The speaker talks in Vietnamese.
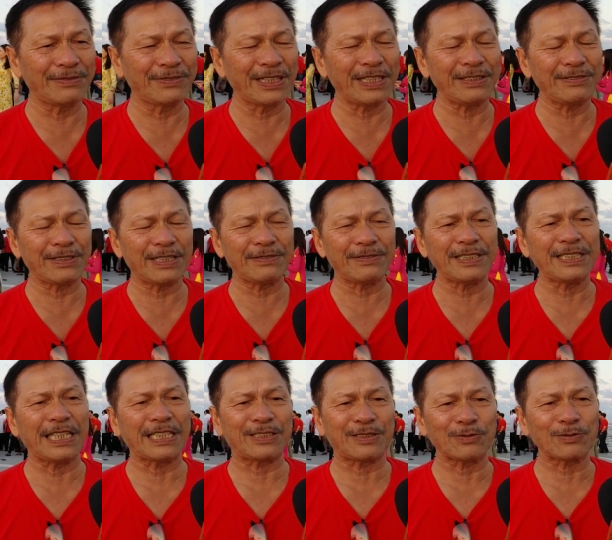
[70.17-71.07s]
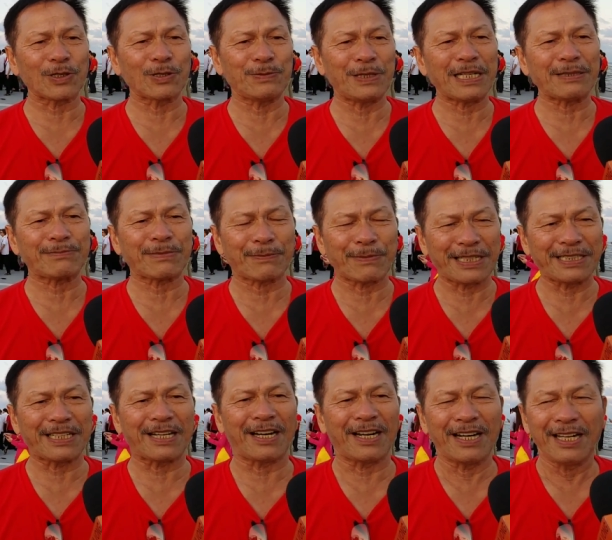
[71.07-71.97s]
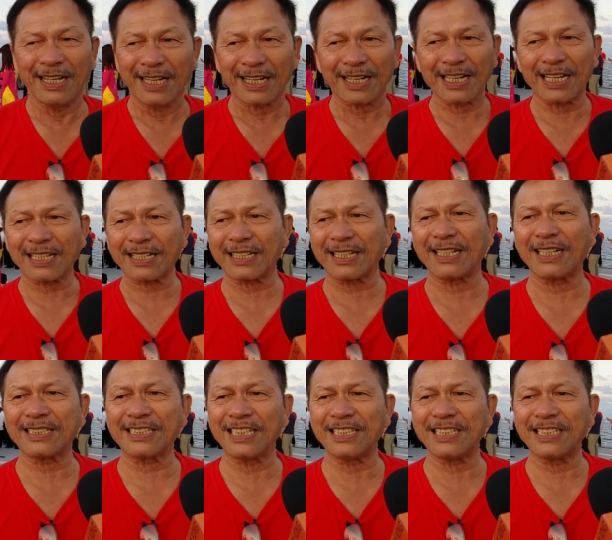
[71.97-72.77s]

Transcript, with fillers: với với, với địch chúng tôi biết mà bây giờ các à,